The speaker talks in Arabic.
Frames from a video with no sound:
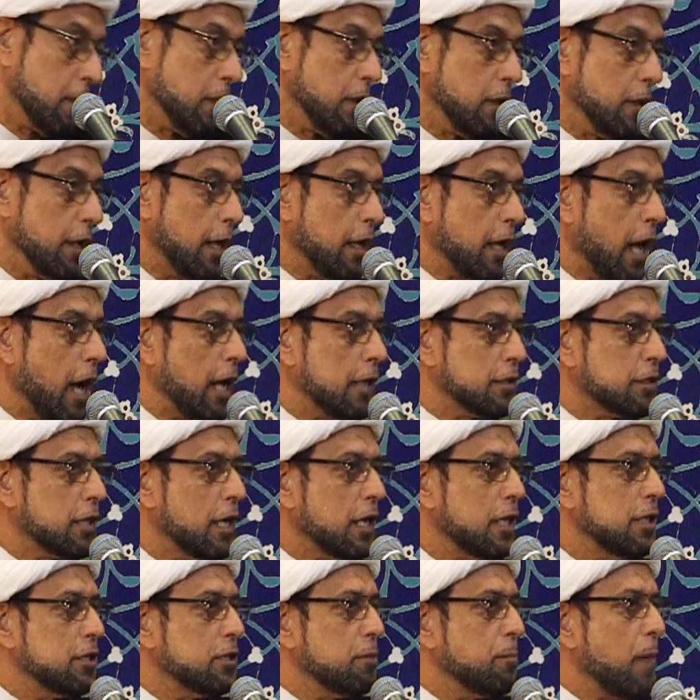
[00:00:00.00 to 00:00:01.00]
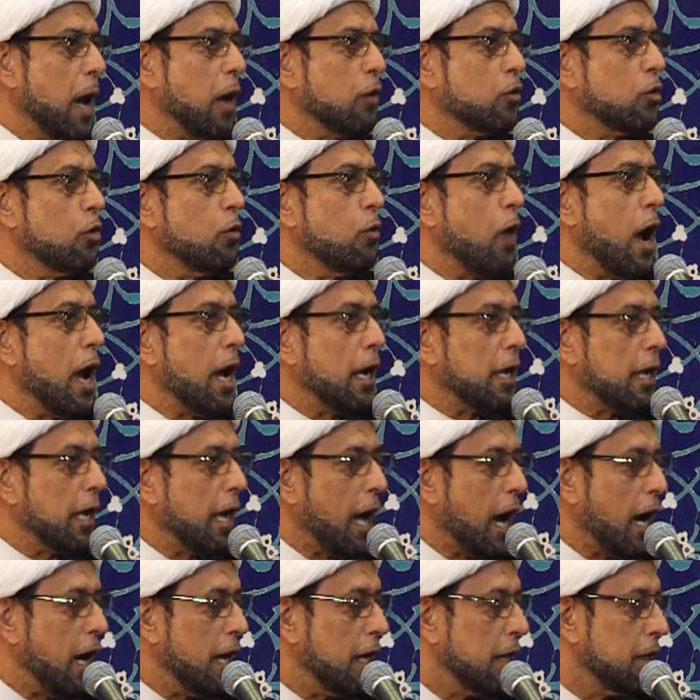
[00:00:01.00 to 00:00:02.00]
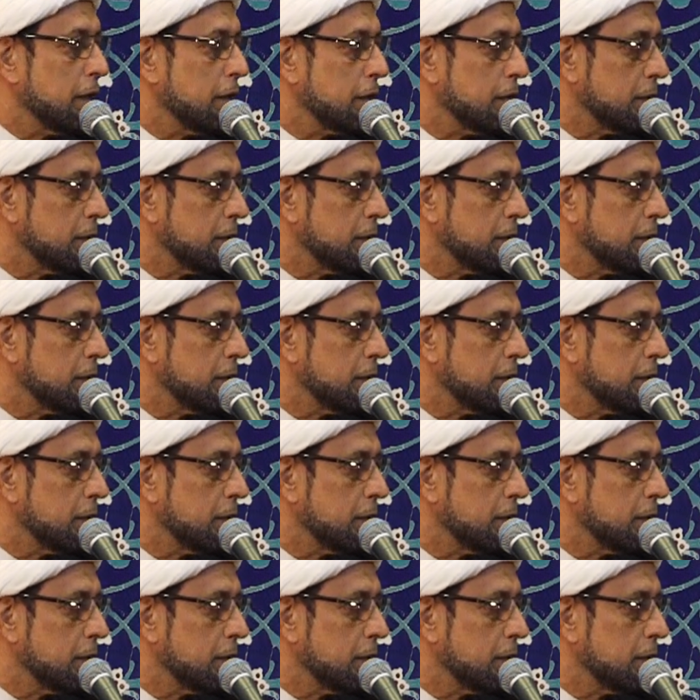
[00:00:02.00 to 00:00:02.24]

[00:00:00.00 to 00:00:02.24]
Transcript: لان اعتقد ماكو واقعه